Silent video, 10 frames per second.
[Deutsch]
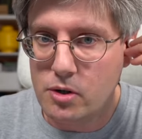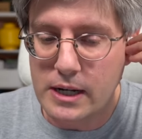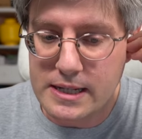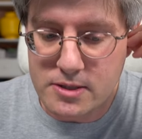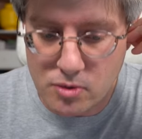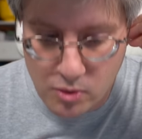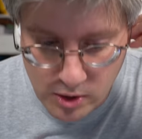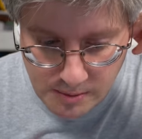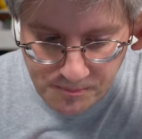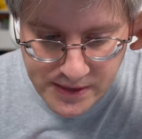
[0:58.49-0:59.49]
noch ans
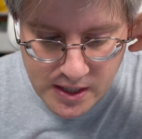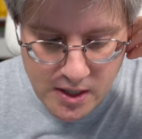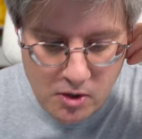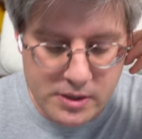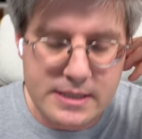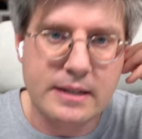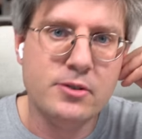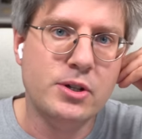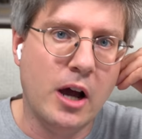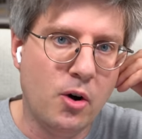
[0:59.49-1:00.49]
Ohr? Und jetzt
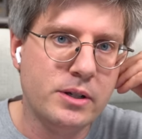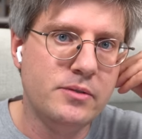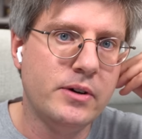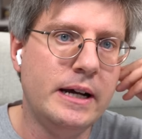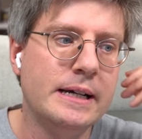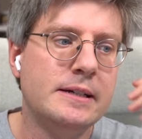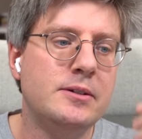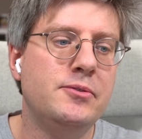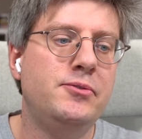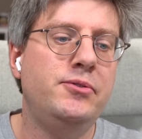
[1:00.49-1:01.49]
natürlich auch die
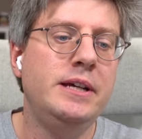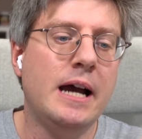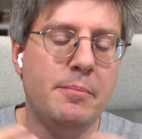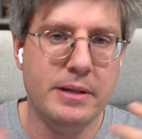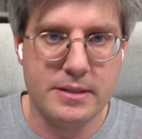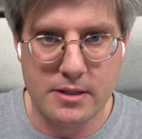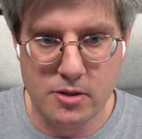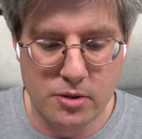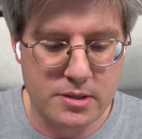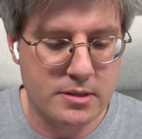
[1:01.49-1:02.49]
Frage, wie habe ich es
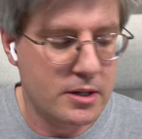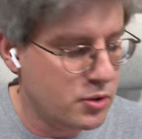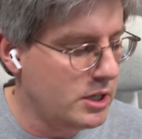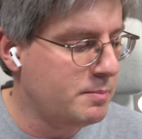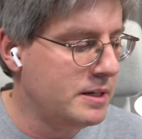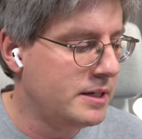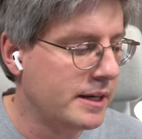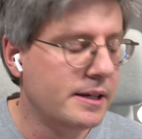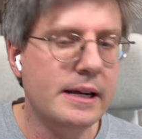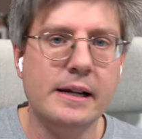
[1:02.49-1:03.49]
genutzt? Natürlich bin ich
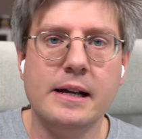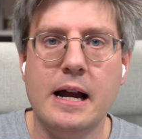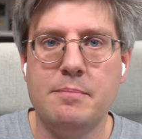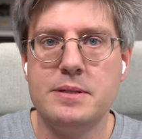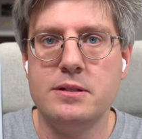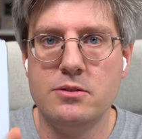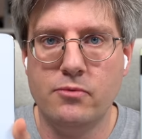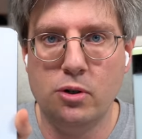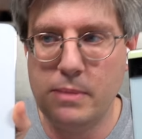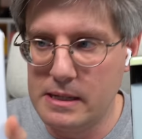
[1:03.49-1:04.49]
hingegangen, habe sie
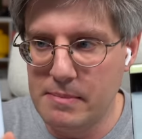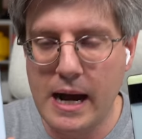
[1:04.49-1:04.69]
sowohl mit einem